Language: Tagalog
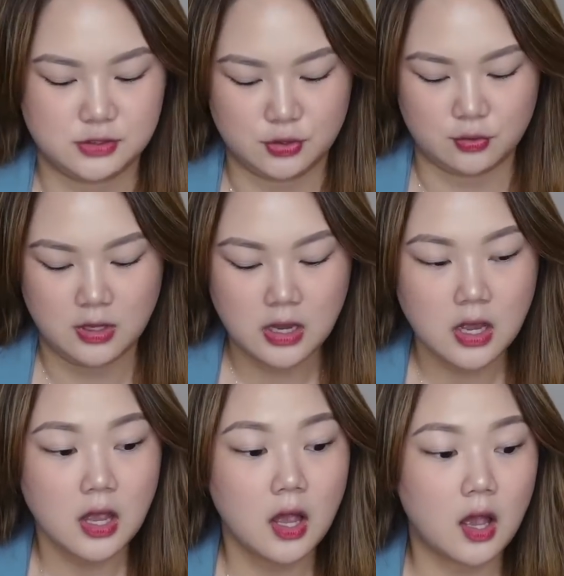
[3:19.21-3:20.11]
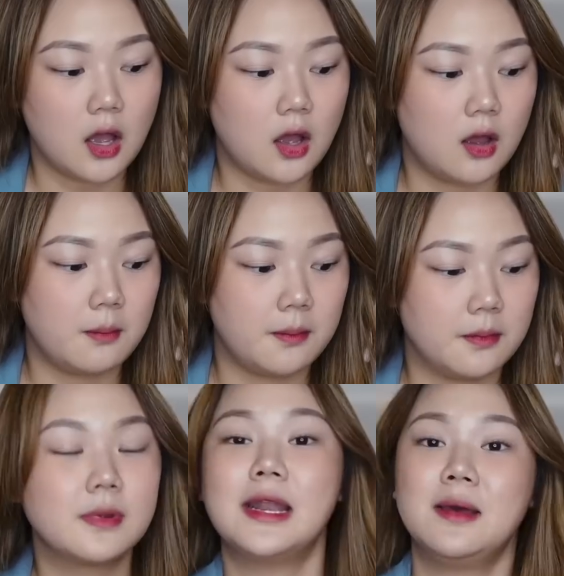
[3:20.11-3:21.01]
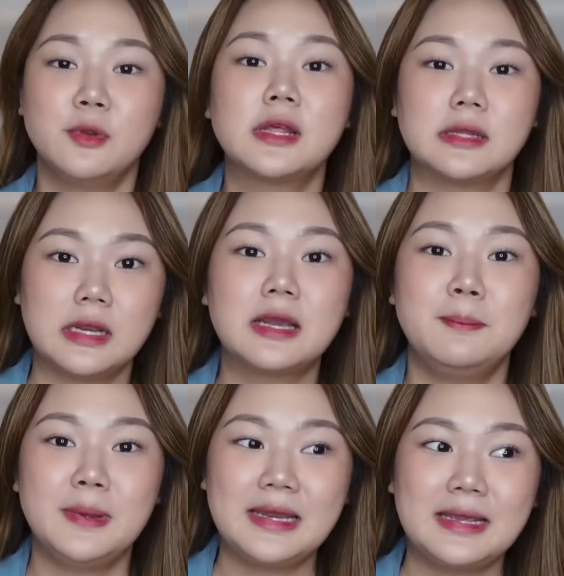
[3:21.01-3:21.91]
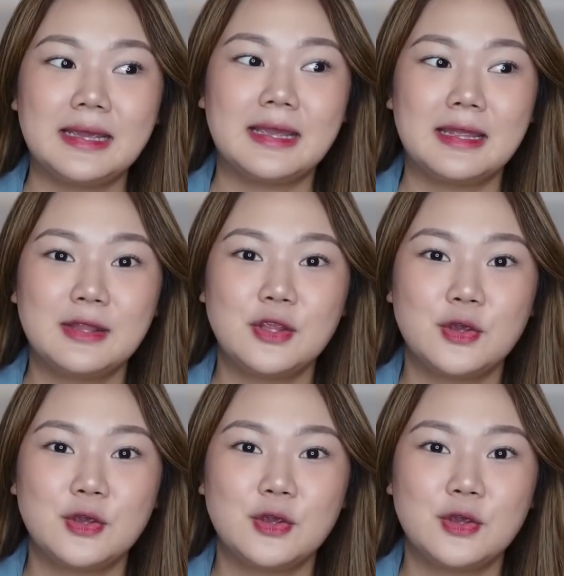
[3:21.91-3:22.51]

So, um, kailangan mo lang talaga piliin